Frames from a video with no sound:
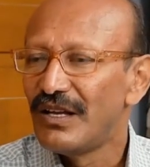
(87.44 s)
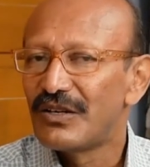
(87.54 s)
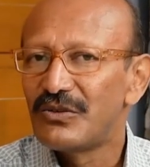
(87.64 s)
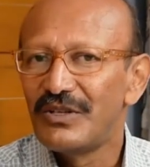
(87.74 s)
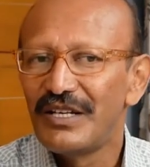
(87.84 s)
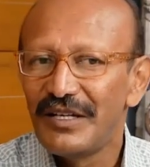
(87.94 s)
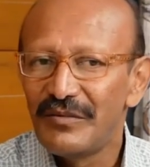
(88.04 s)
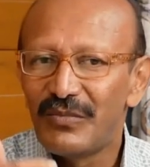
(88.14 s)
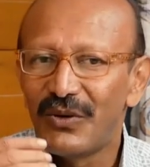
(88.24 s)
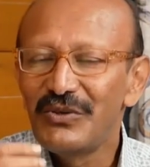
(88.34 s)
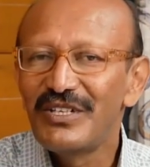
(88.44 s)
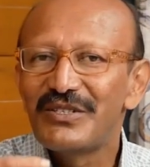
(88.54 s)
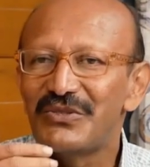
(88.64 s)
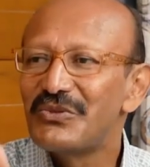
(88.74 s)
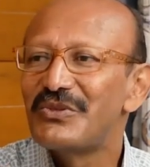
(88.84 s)
కొన్ని భౌతిక
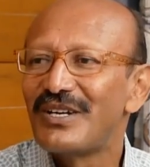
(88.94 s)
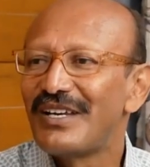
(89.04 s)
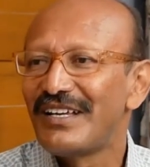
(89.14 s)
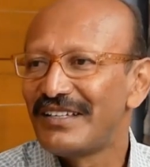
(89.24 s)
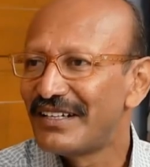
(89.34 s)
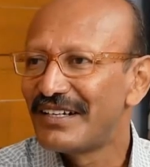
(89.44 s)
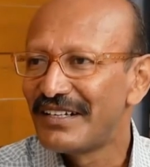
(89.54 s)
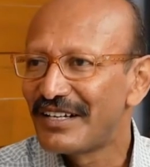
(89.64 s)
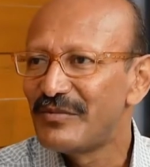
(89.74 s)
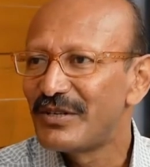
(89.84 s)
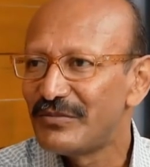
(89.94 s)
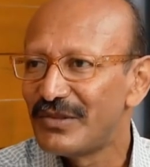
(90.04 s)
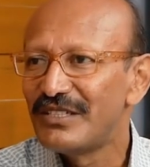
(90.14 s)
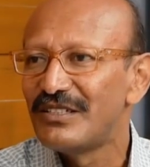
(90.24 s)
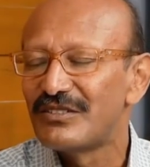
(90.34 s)
సూత్రాల ఆధారంగా కెమెరా
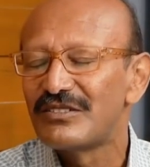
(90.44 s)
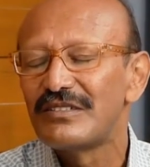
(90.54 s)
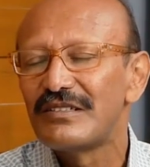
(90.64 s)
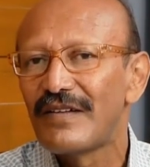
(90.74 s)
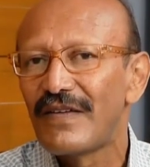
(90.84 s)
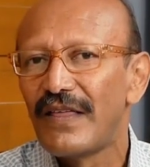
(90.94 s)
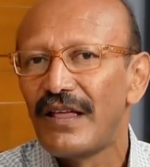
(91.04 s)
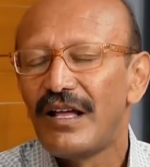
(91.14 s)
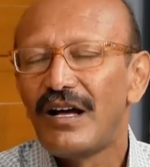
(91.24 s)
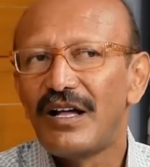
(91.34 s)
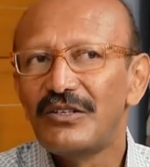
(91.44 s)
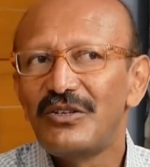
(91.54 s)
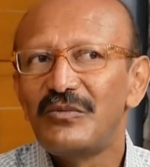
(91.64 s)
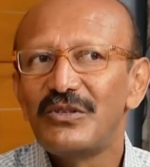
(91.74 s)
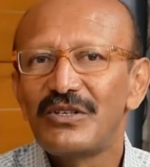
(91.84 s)
పనిచేస్తుంది
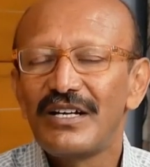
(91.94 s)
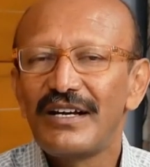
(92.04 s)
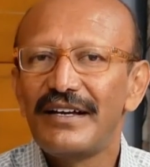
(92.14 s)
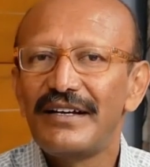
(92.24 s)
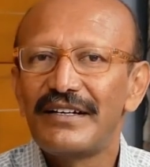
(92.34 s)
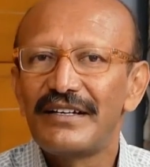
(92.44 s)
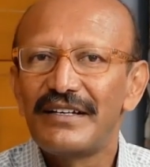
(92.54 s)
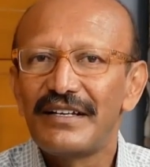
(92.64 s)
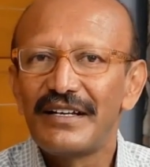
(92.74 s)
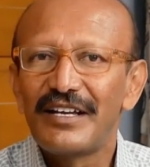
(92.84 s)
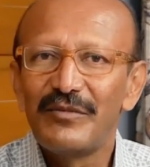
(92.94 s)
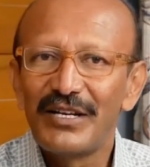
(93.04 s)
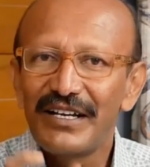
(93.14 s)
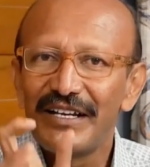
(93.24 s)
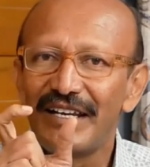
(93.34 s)
అందులో ముఖ్యంగా ఏంటంటే
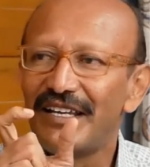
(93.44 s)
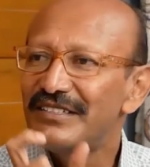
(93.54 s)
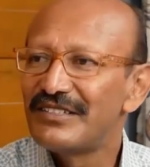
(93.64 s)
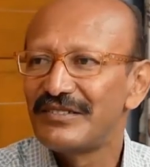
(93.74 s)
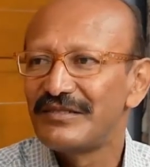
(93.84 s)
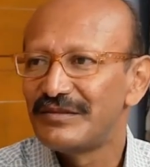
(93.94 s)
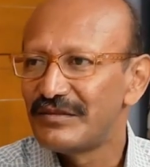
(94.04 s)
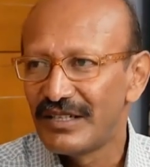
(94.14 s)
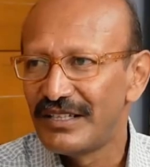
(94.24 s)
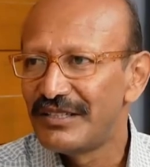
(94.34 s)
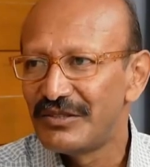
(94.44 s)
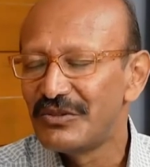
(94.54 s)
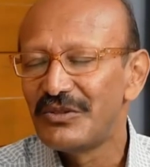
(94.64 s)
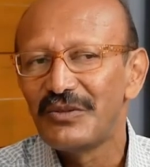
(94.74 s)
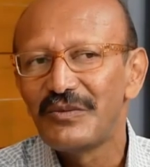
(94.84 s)
కెమెరాకి లెన్స్ ఏదైతే
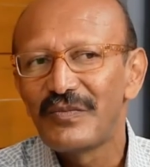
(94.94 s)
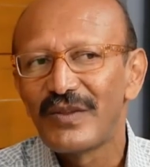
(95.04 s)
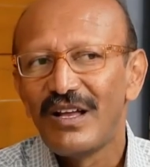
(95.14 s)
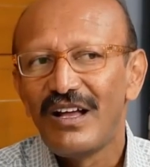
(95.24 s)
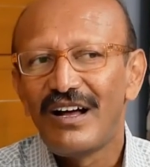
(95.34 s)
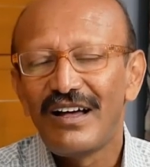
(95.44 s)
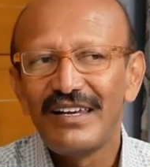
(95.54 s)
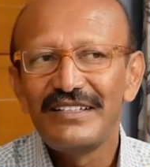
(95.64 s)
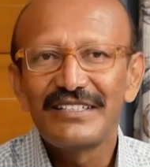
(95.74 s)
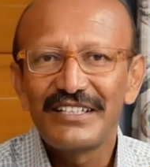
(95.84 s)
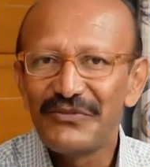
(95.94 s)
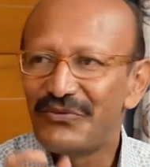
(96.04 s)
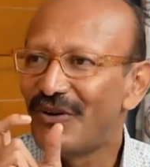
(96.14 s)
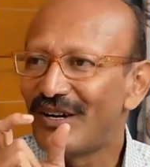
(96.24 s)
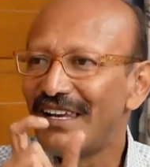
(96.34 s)
ఉందో ఆ లెన్స్కి
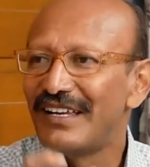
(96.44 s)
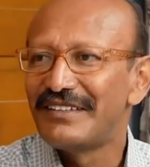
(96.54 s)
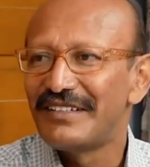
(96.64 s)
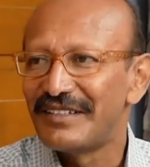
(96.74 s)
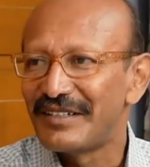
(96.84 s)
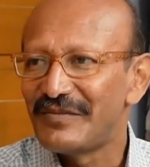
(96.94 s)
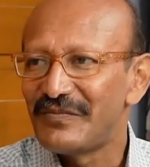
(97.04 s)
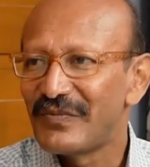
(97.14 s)
ఫోకల్ లెంత్ అంటాం